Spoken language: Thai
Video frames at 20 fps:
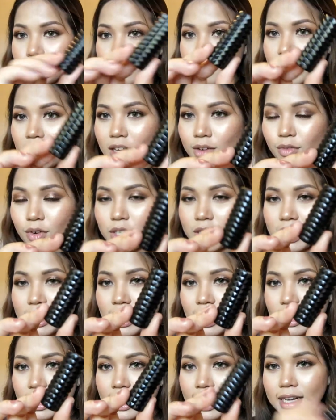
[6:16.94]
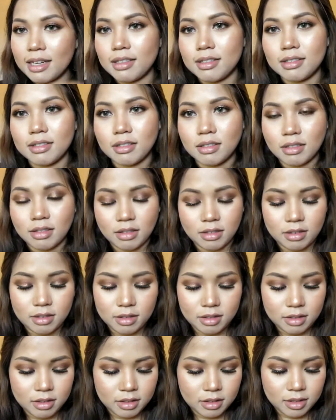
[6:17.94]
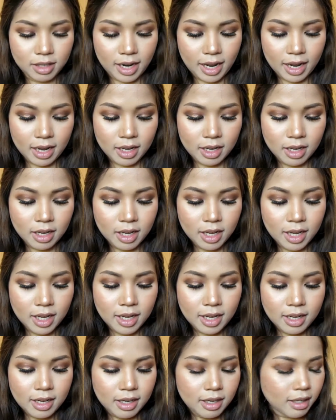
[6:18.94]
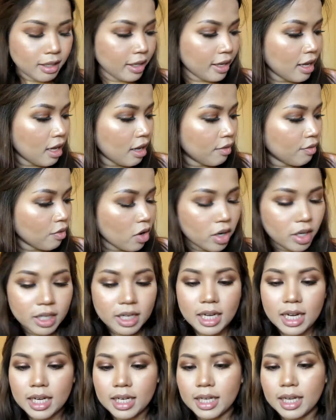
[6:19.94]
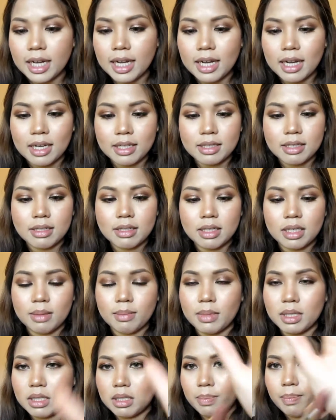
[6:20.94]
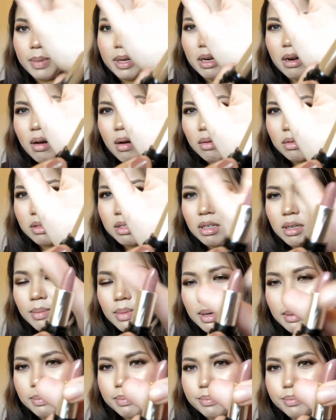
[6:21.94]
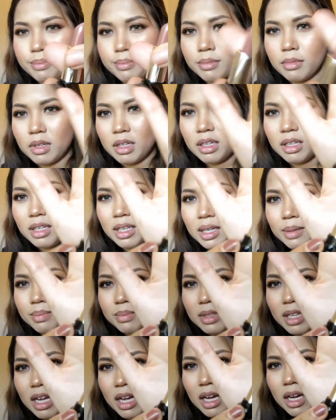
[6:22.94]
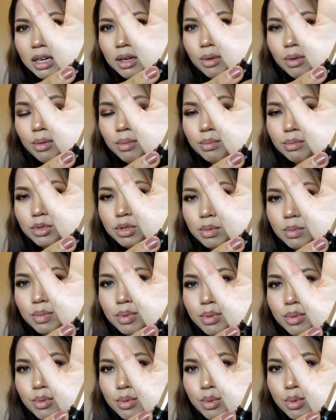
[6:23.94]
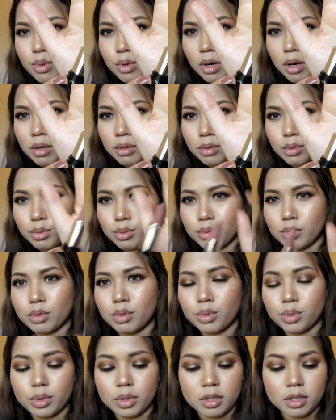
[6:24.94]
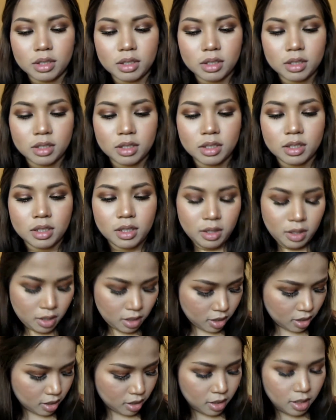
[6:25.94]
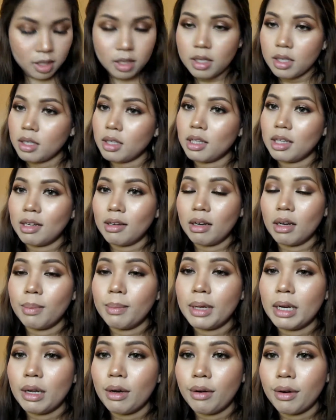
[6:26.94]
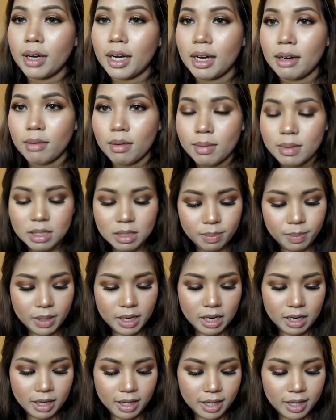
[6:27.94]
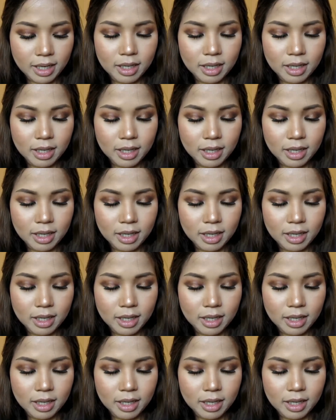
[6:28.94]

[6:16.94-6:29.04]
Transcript: คาดว่าดีละกันนะคาดวอนดีนะคะ จริงๆมันจะเป็นออกสีแบบ น้ำตาล อมชมพูเนาะ ตุ่นๆ เดี๋ยวเรามาลองกันว่ามันจะเป็นยังไง